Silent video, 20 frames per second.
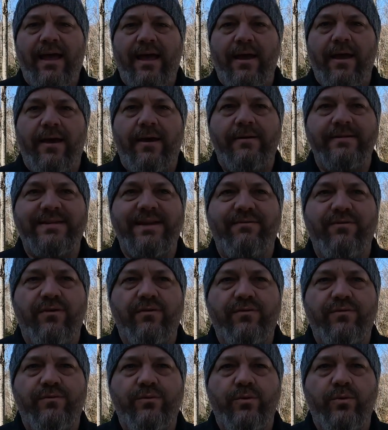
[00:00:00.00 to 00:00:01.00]
Euh, ça va
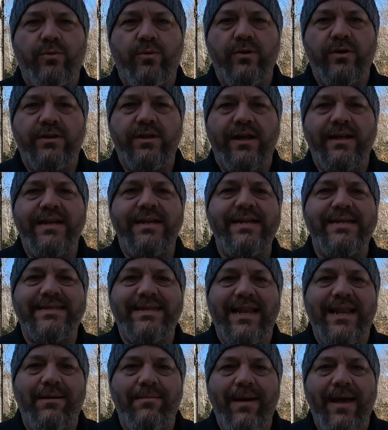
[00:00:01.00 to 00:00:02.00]
vous donner
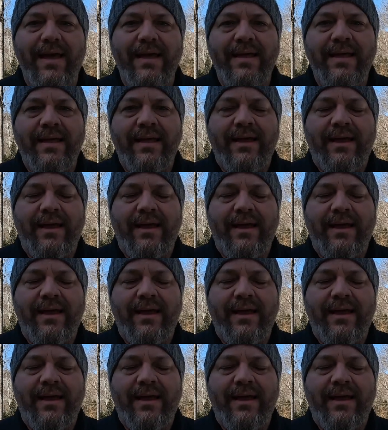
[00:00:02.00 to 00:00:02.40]
des éléments